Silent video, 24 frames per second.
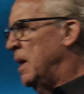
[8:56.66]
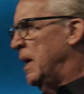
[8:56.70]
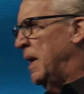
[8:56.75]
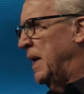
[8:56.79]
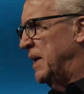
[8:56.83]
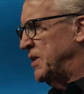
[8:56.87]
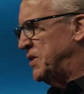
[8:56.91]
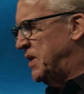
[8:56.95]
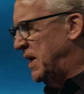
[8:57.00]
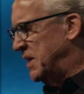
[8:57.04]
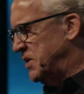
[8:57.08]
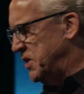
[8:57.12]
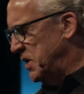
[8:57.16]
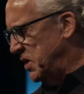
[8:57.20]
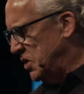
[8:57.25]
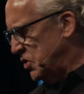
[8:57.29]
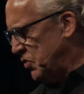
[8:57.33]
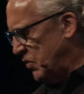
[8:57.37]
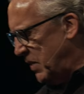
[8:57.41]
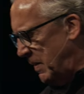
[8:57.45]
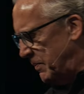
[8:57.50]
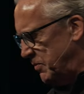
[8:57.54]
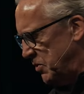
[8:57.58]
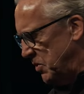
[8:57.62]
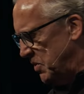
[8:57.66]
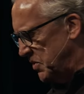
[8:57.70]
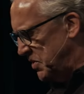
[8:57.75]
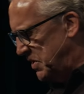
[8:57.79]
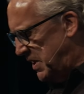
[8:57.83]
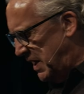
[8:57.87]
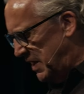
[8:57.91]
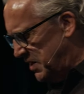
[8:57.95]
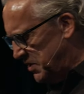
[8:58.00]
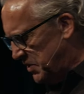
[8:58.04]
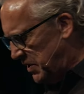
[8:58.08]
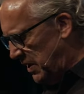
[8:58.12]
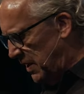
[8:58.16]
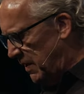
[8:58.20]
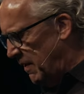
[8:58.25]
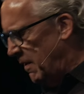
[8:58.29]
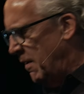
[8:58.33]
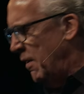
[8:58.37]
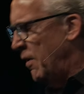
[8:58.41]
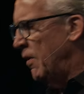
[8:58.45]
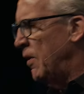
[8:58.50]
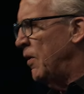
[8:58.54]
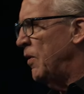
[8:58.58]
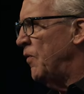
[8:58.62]
heißt in der Schrift, dass Pharao den
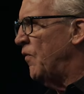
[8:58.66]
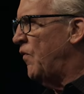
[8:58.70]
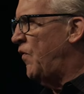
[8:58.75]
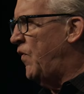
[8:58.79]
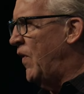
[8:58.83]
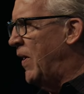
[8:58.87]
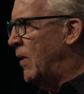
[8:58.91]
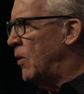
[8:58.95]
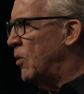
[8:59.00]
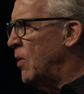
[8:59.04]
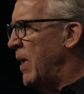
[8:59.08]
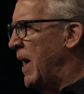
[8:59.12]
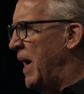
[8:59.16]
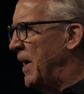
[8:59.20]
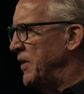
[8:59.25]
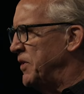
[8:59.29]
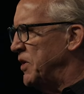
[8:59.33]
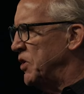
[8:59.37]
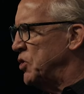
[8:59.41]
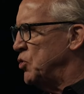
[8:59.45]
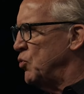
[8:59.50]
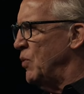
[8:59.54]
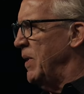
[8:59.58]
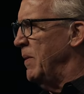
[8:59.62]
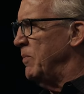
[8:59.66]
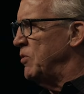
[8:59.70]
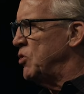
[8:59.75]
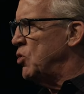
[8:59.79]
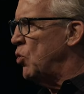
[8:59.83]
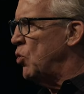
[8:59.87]
Traum zweimal hatte,